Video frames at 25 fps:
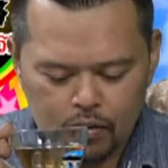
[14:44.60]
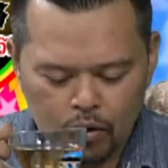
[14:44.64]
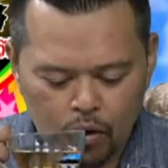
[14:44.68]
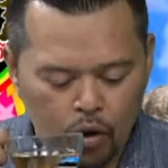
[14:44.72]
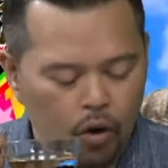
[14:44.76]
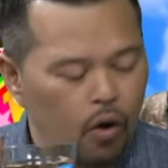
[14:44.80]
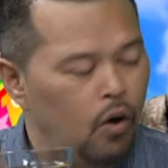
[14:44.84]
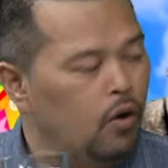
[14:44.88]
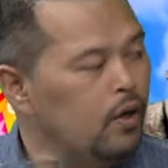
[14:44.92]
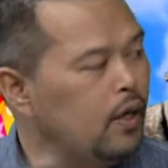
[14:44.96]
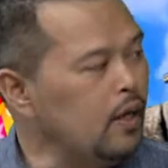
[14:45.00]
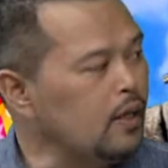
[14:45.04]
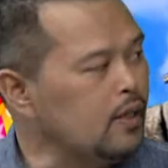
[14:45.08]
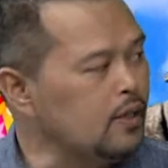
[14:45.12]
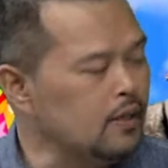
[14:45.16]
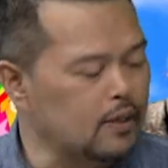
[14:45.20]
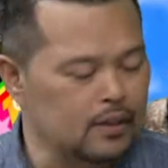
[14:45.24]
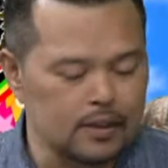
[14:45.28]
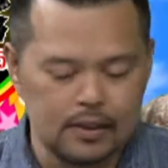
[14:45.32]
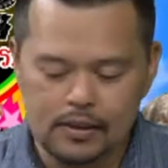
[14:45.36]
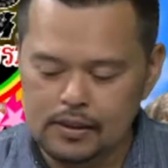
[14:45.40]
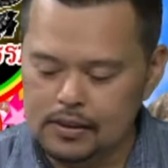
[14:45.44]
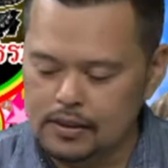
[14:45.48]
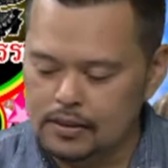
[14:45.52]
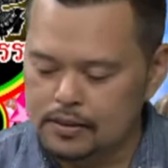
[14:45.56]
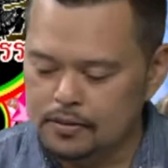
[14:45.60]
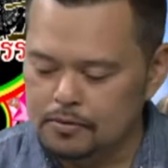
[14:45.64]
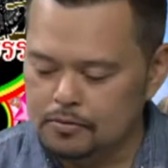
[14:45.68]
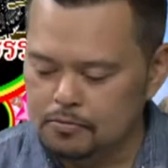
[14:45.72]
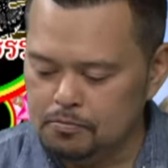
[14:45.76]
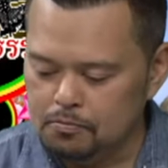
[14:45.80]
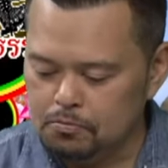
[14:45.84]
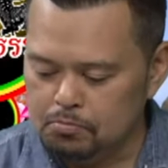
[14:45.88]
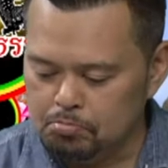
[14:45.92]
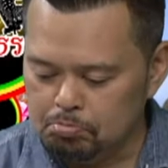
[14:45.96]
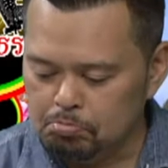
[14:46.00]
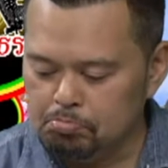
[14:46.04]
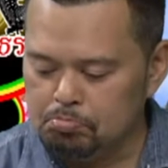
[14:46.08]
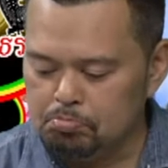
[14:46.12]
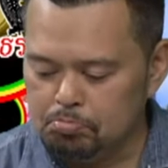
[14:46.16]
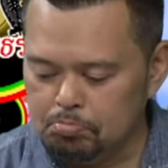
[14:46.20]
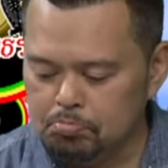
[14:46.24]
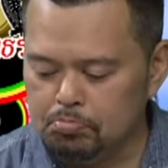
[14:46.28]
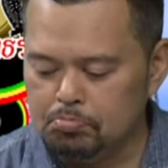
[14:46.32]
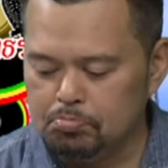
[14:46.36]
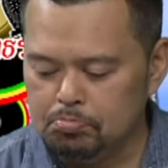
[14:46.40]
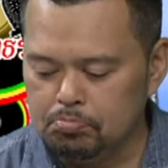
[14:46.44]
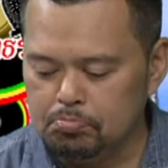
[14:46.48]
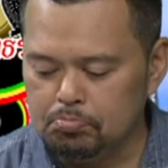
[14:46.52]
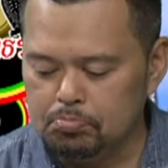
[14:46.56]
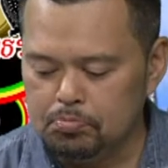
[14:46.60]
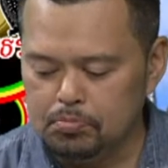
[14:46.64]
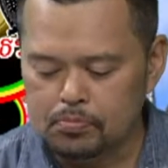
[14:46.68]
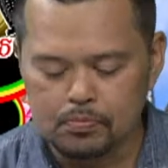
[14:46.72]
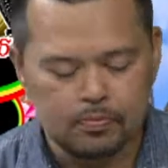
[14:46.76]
ศหลายๆท่านนะคะที่